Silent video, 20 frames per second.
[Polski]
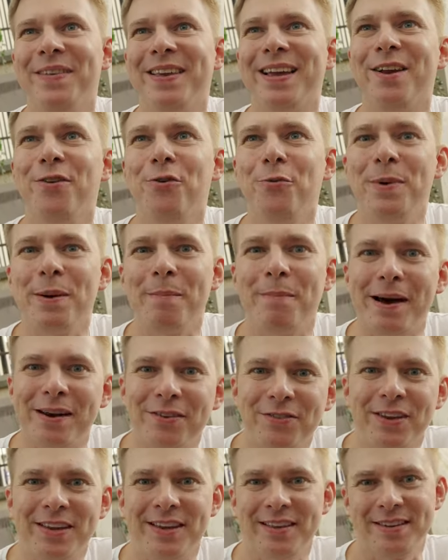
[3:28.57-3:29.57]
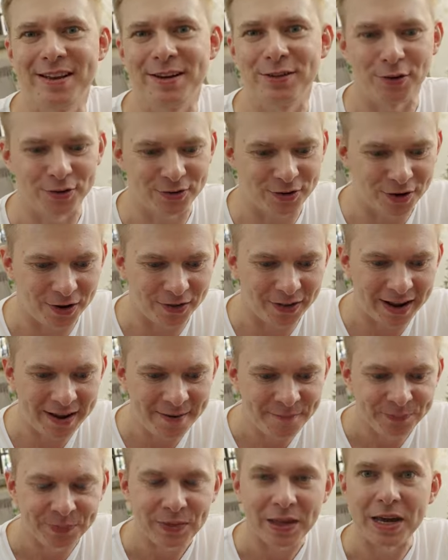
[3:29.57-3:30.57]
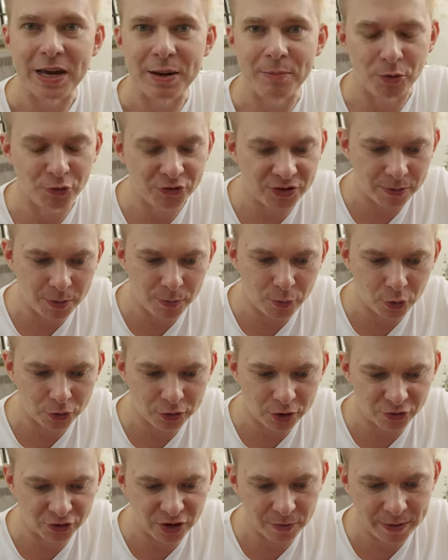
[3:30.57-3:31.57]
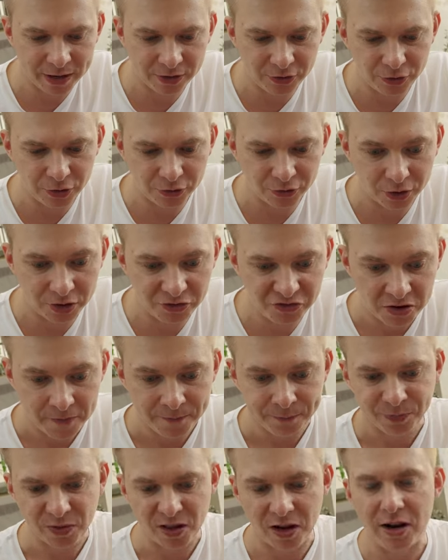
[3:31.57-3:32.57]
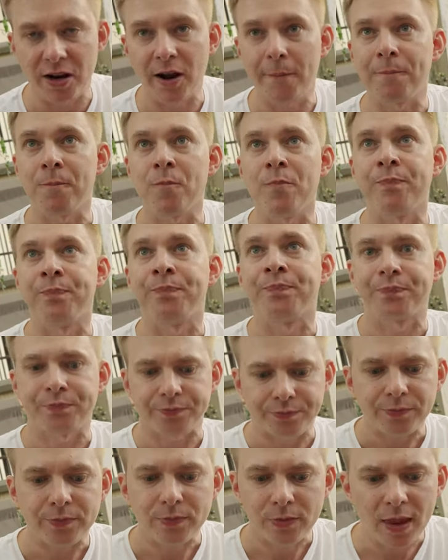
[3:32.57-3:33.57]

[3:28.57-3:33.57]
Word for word: Ja lubię bardziej jednak dosolone i można by było troszkę bardziej dosolić. To ale na... słoną frytkę.